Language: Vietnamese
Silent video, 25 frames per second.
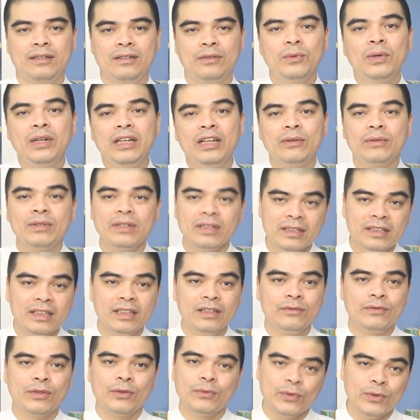nguyên liệu tự
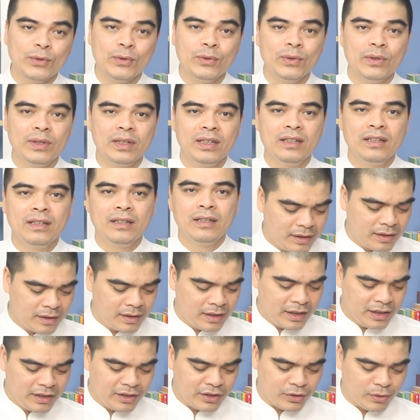nhiên phong phú.
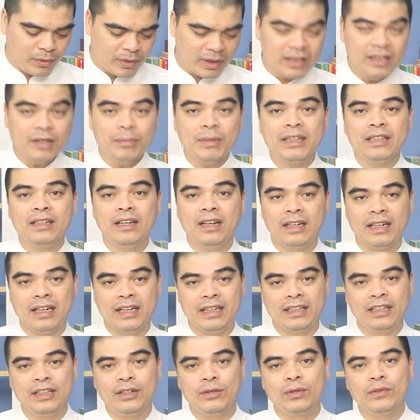Khi sử dụng cái nước bàn thờ
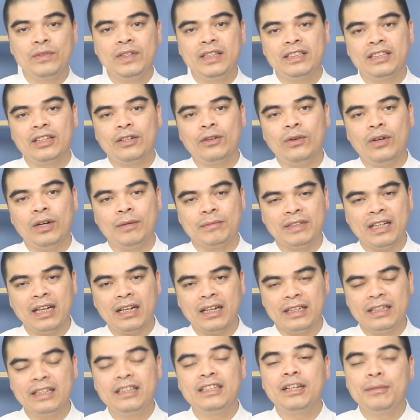này thì quý vị sẽ có cảm
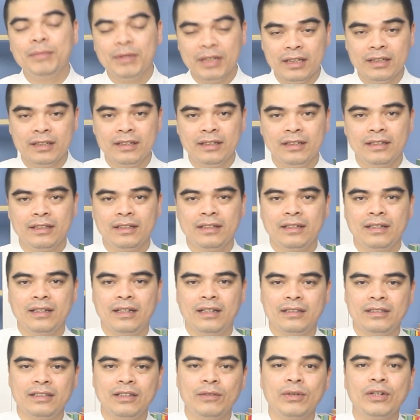giác là yên tâm hơn
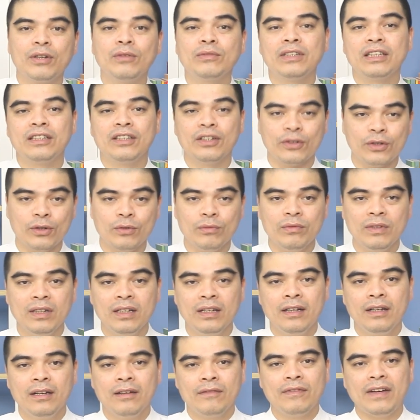trong cái không gian thờ cúng
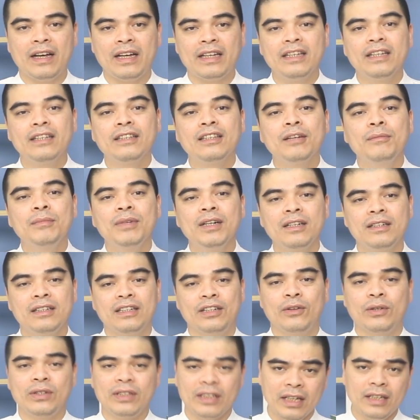và yên tâm hơn
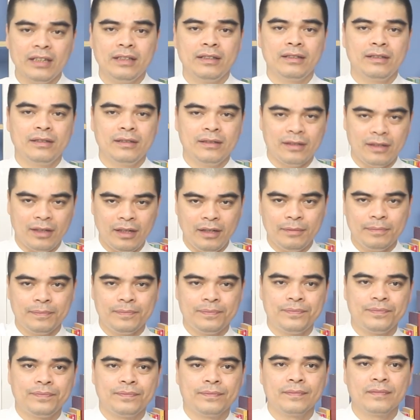để đón Tết đó.
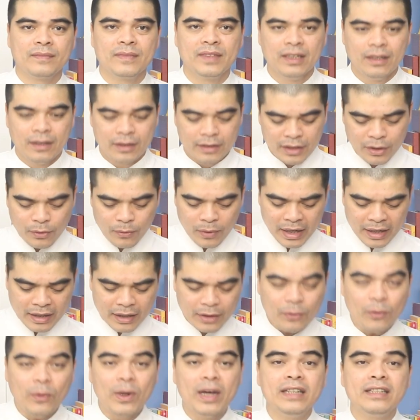Thì ngoài
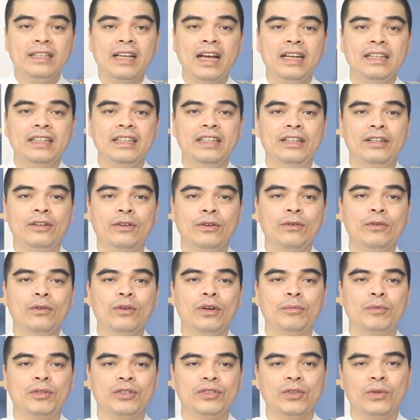cái quế ra thì nó cũng
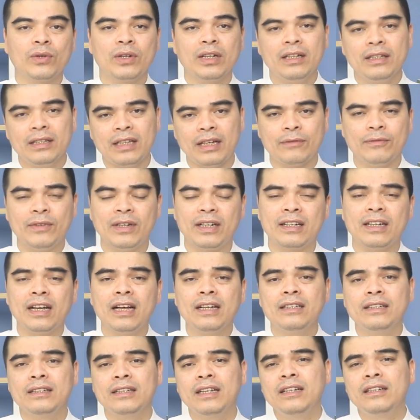còn một số cái thành phần
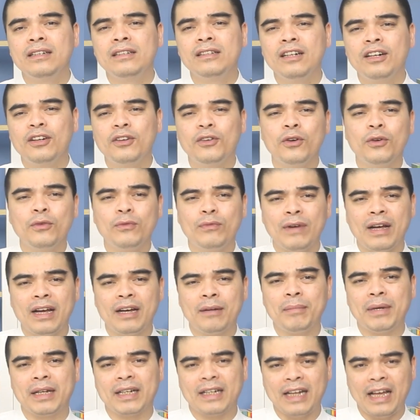khác như đinh hương, gỗ
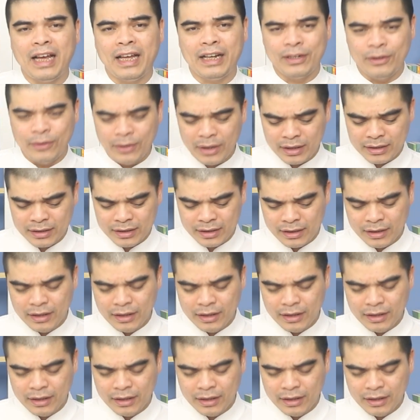vang, bạch đàn hay là